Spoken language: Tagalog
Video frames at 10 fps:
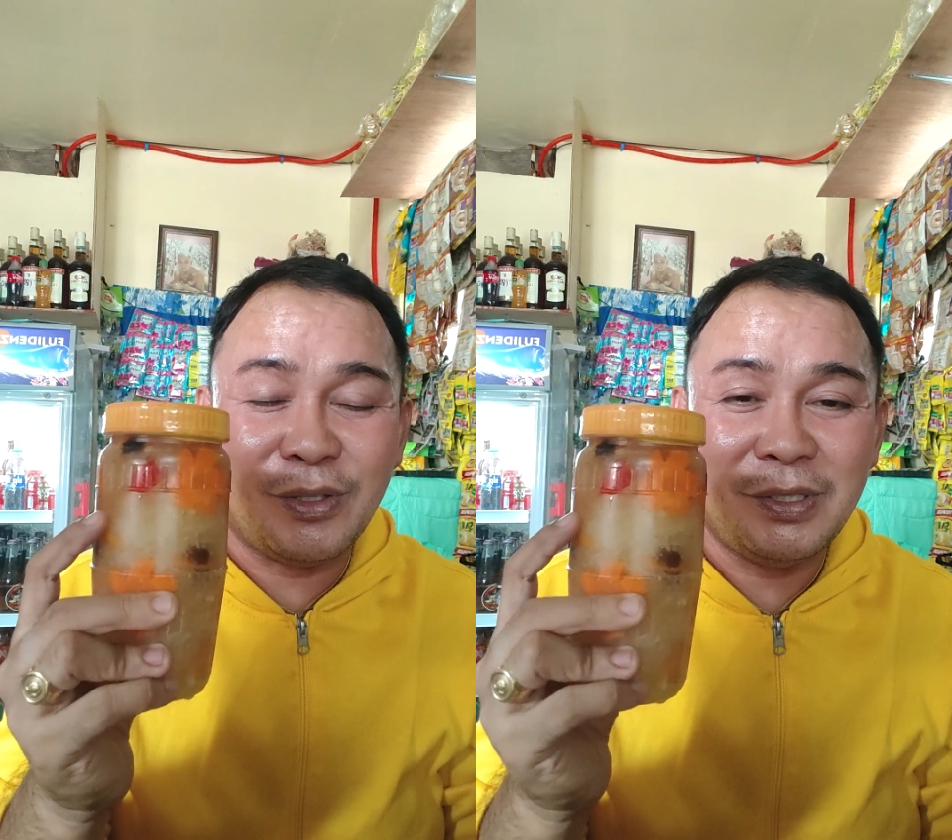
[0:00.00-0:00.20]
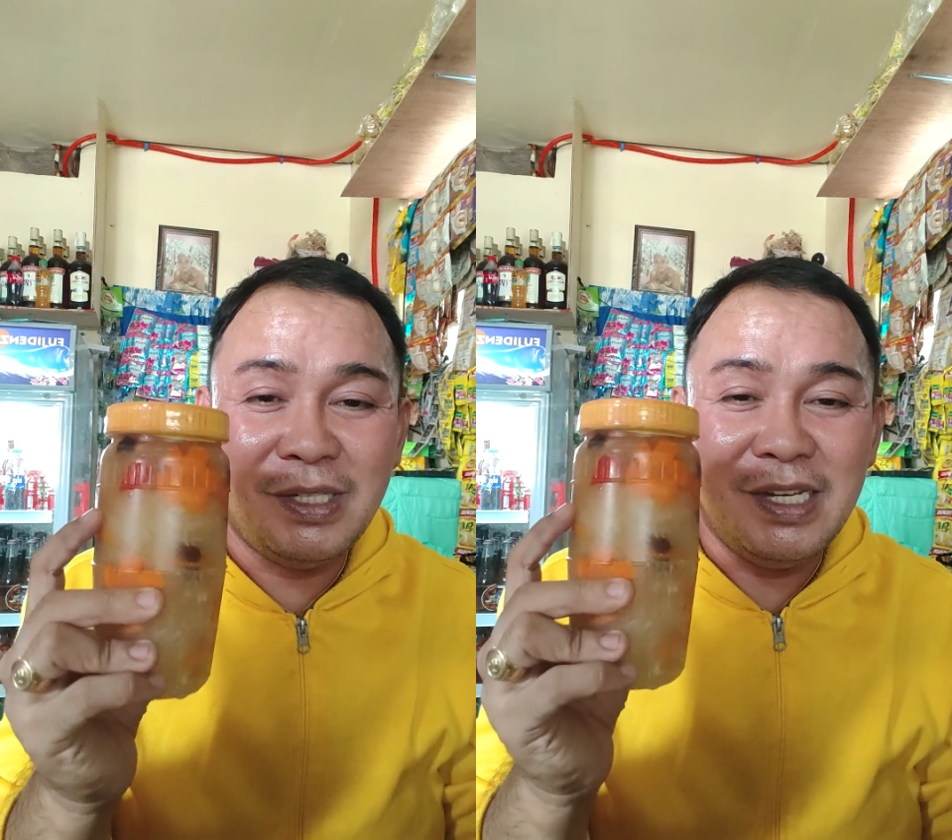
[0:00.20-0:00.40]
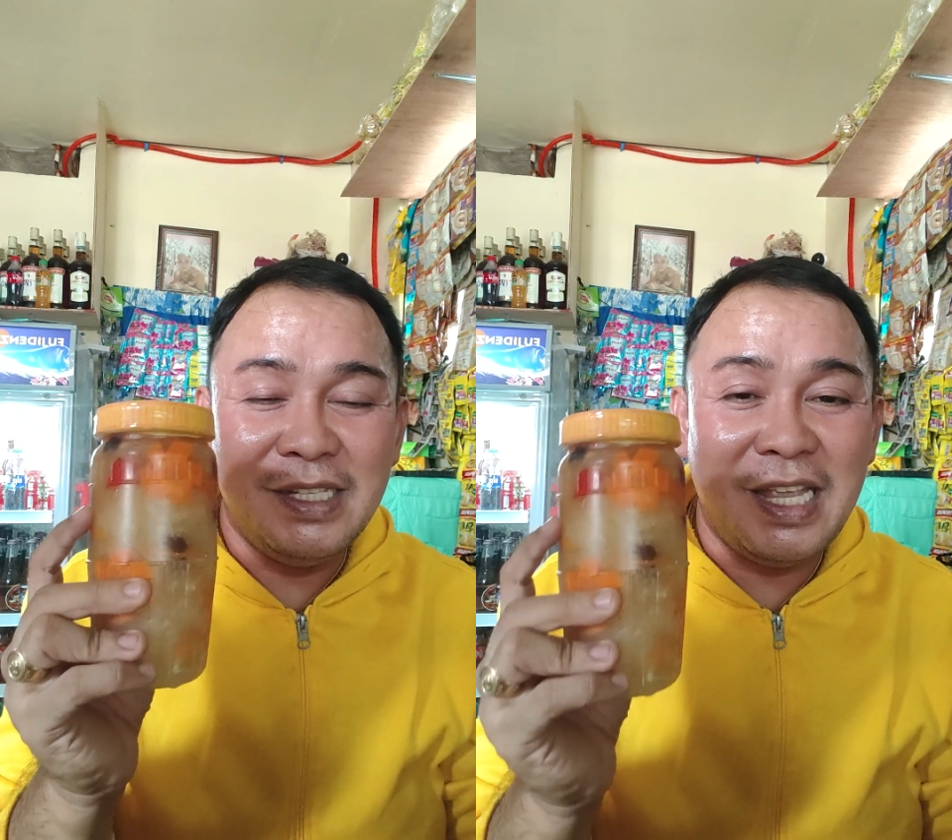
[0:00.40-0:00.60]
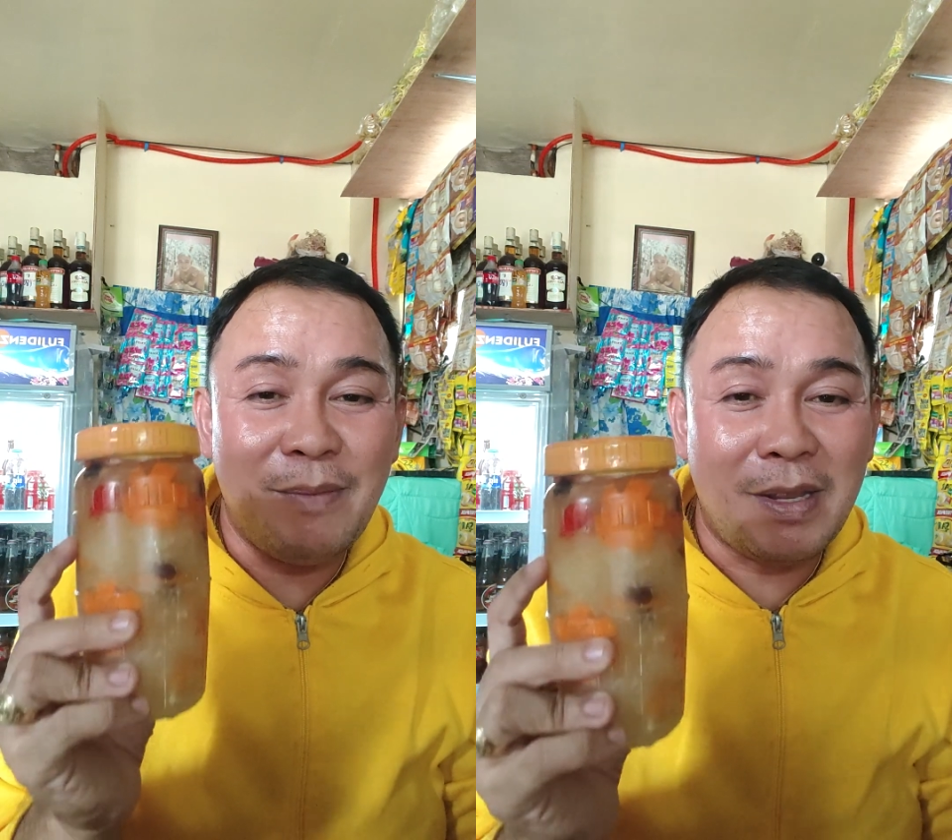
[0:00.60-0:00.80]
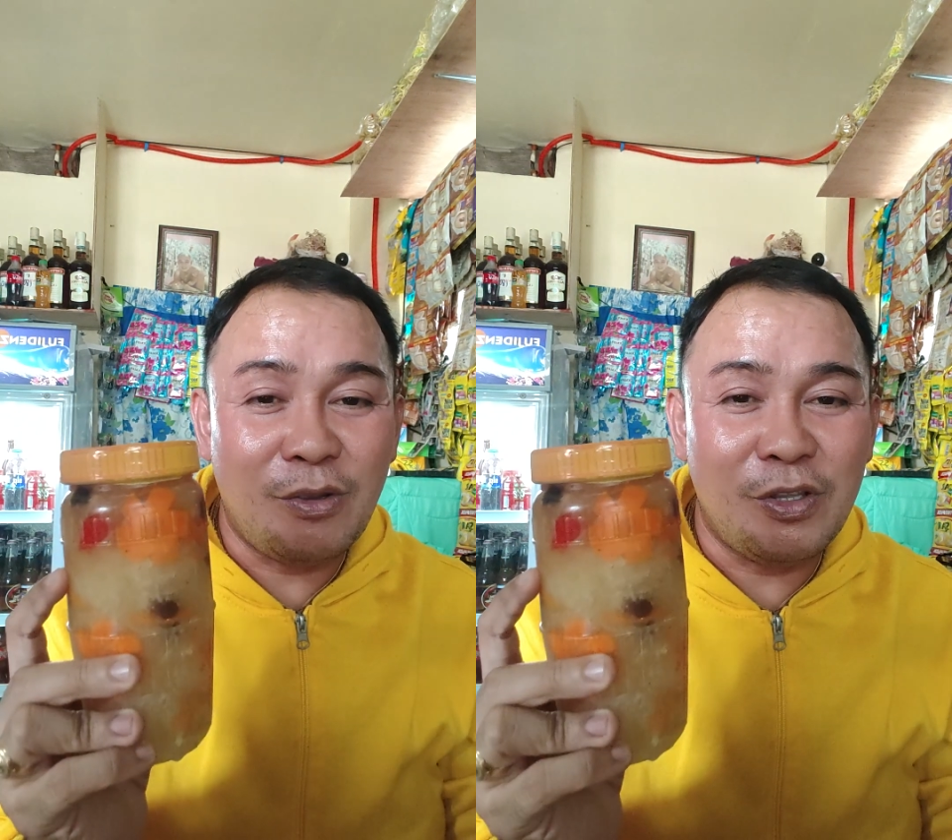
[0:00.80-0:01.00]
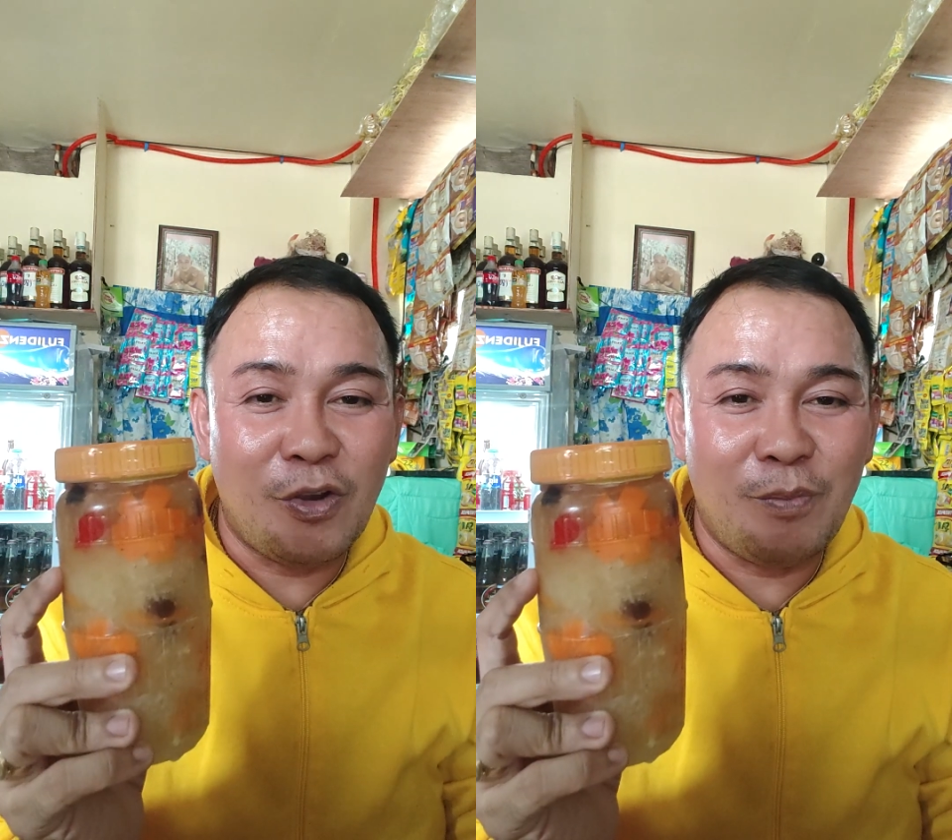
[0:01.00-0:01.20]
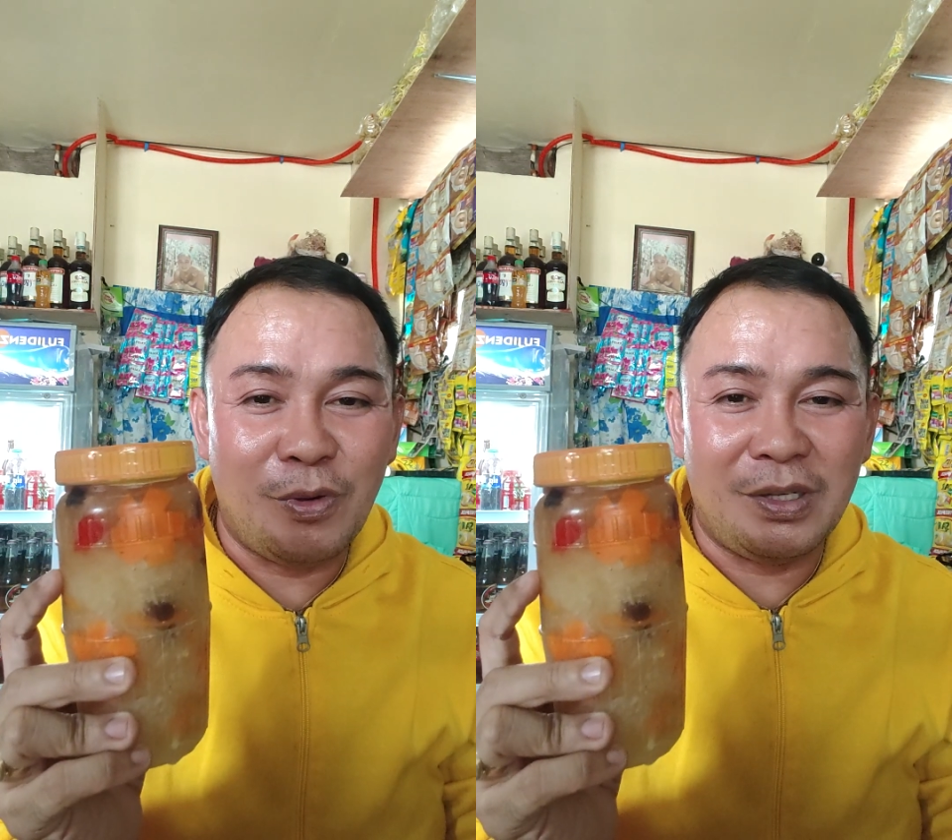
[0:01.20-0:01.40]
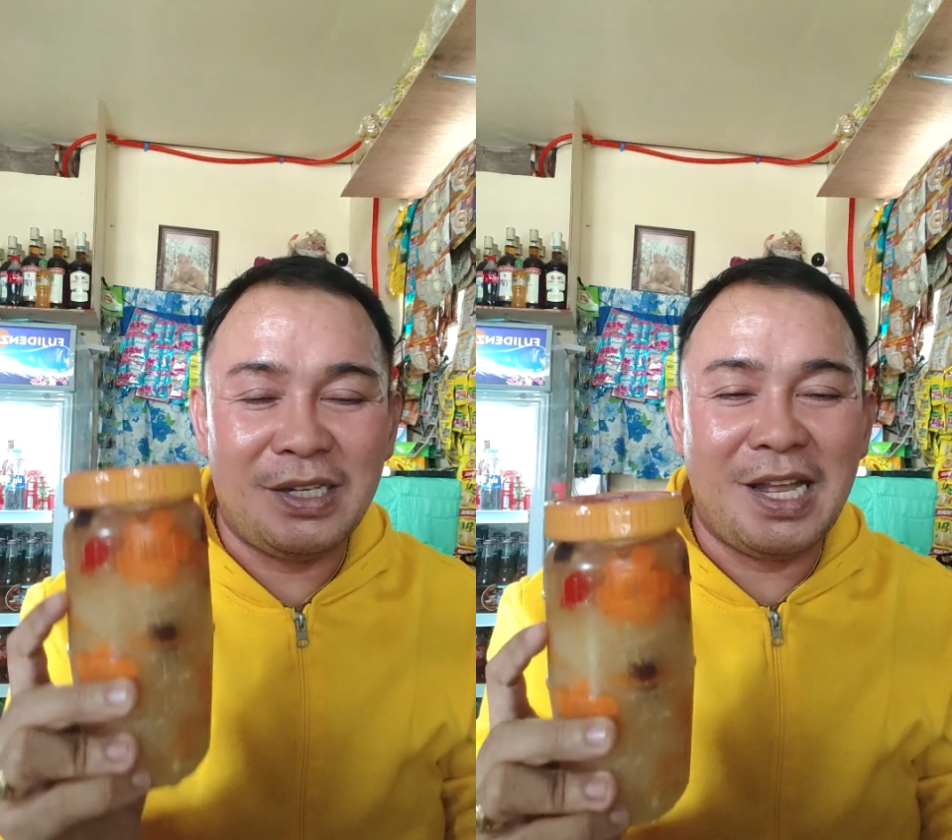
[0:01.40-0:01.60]
to. Tikman ko daw
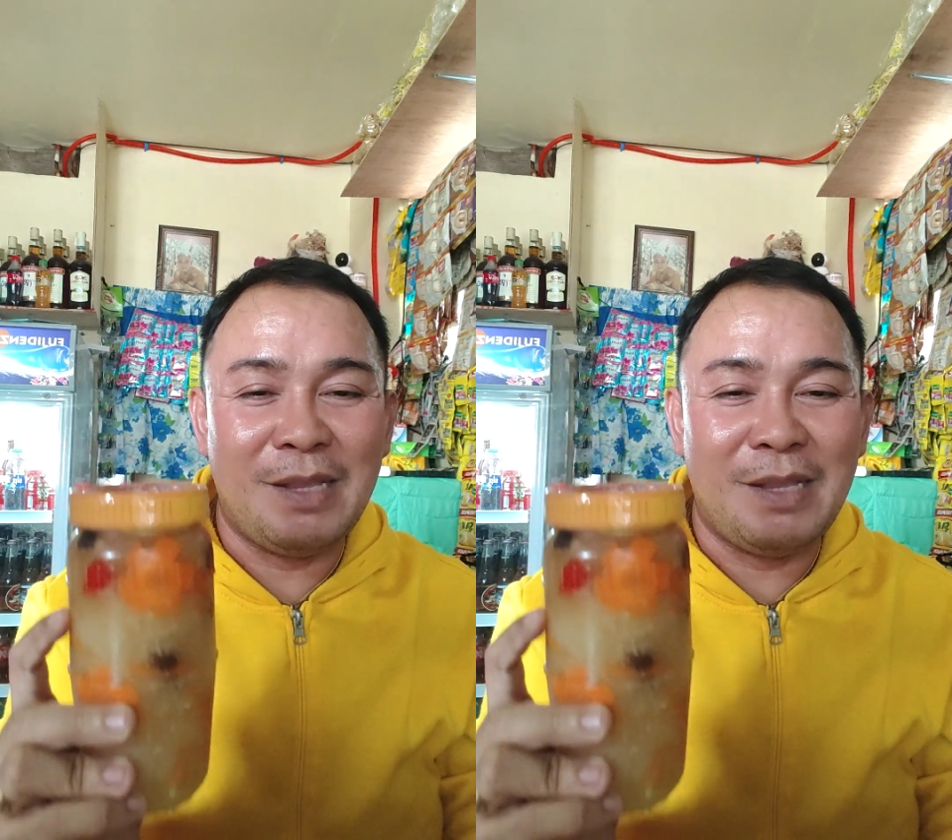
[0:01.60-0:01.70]
po.